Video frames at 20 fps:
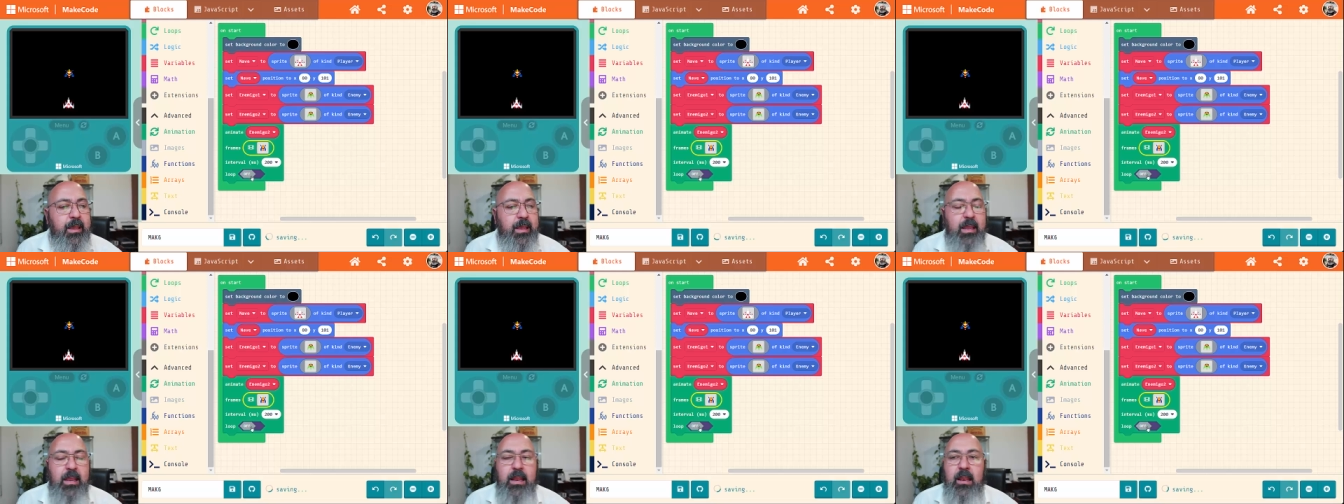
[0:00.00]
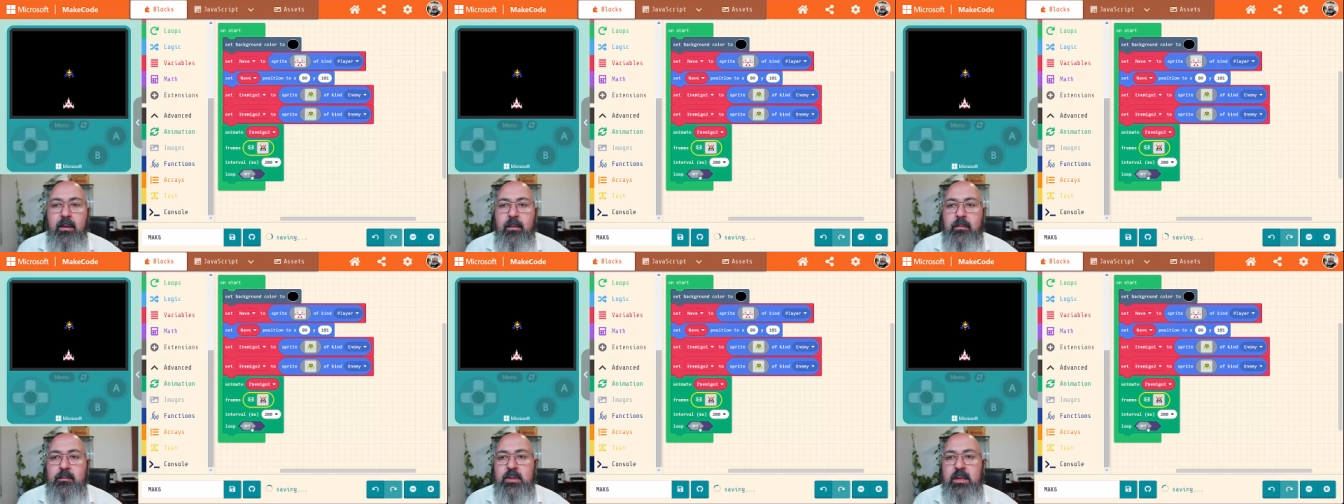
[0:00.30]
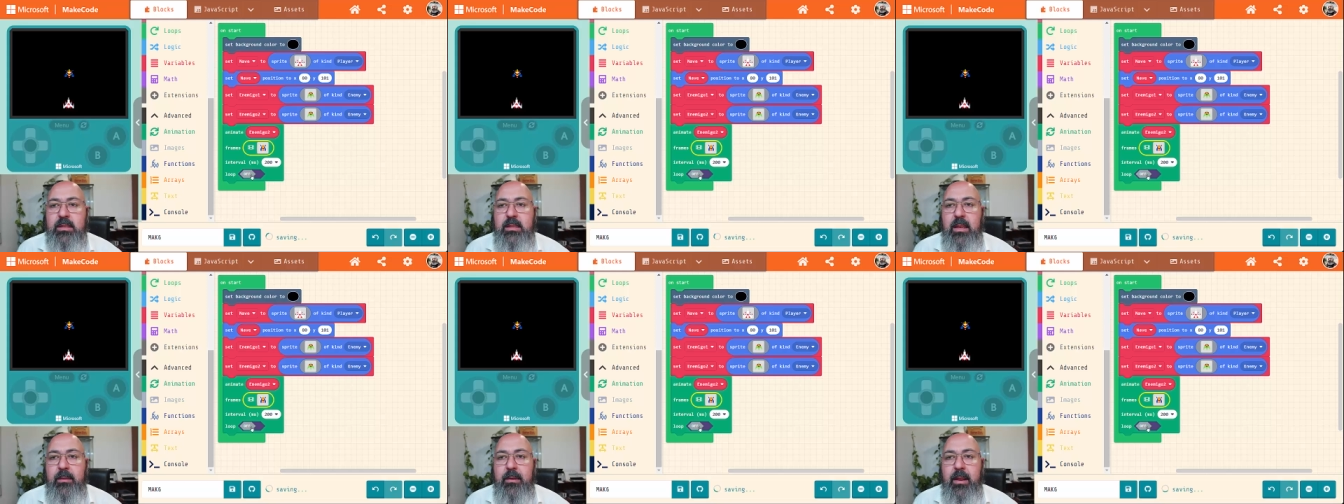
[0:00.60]
y le vamos
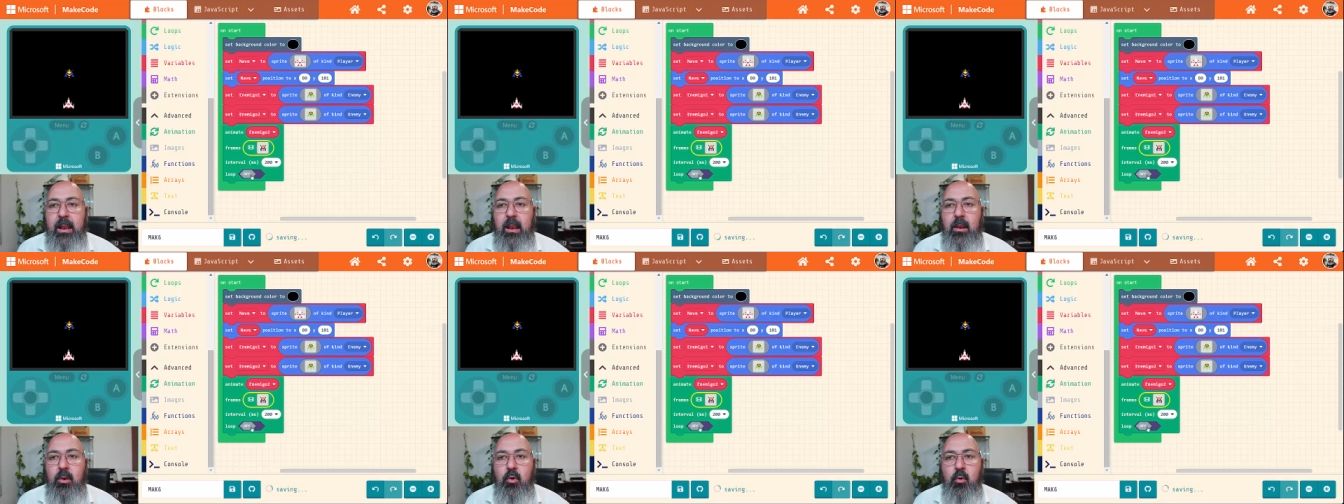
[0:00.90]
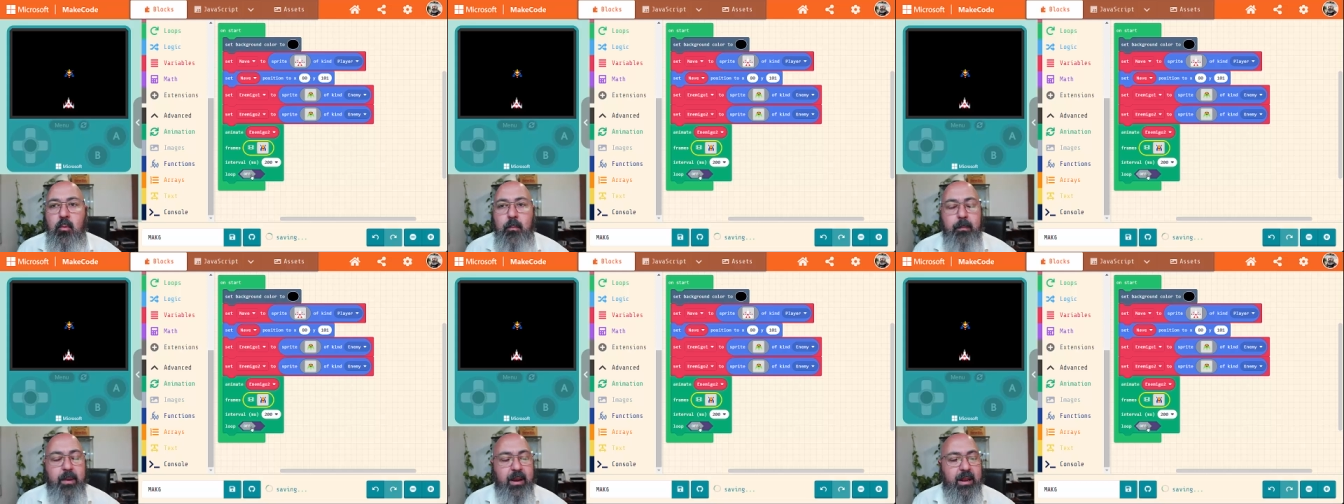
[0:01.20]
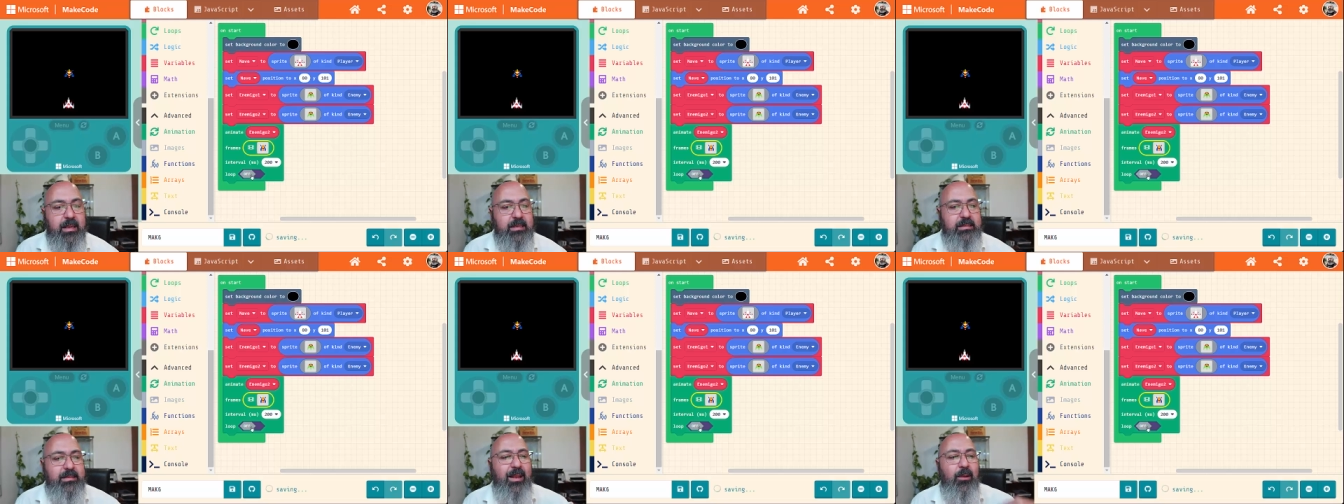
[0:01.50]
a activar el loop
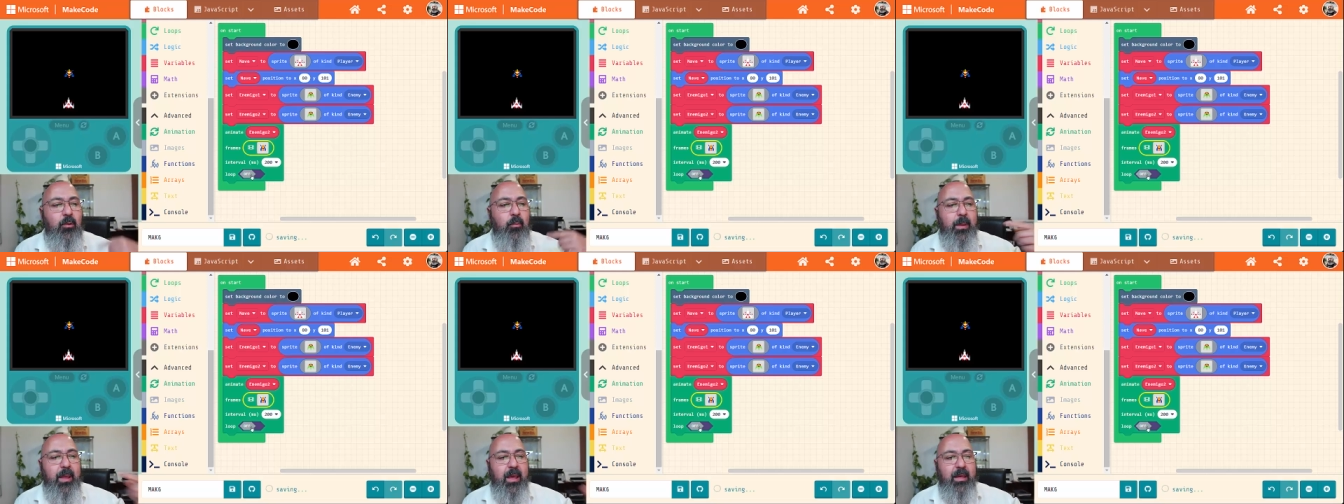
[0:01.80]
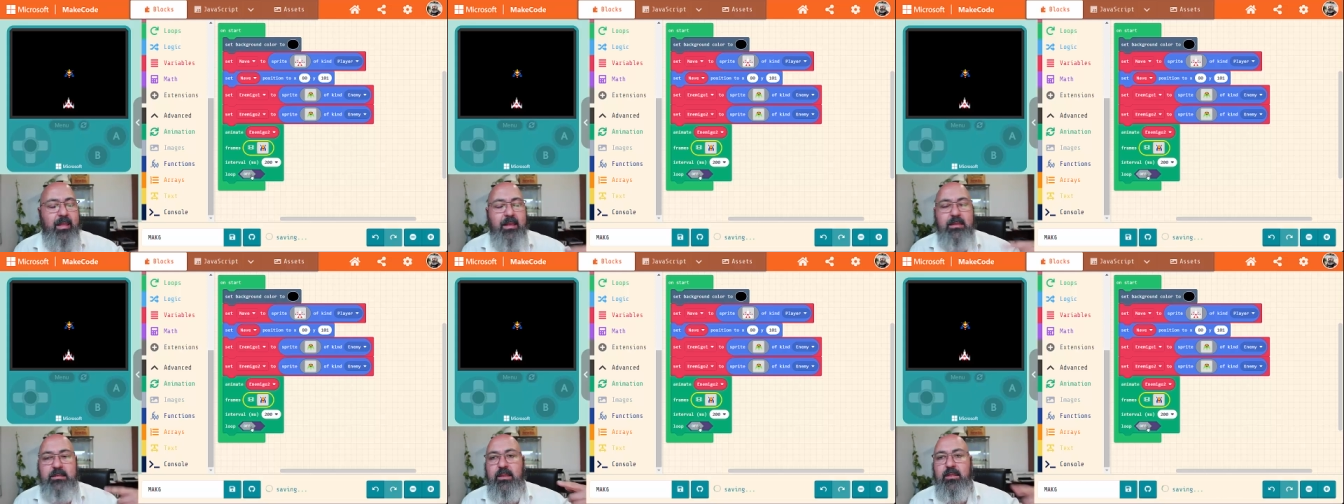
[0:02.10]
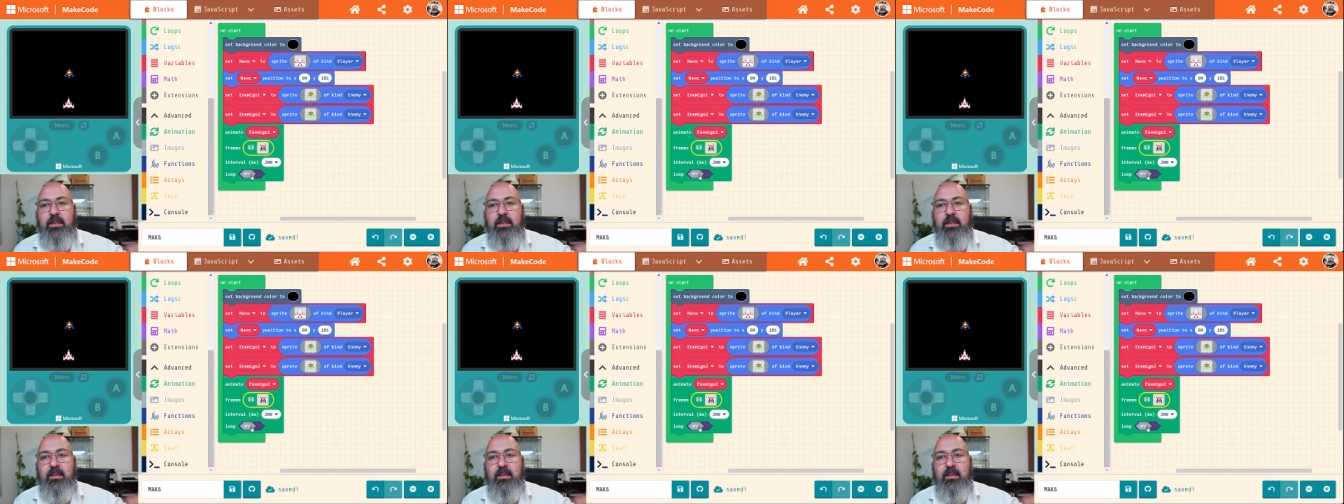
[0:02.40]
para que esté loopeada, es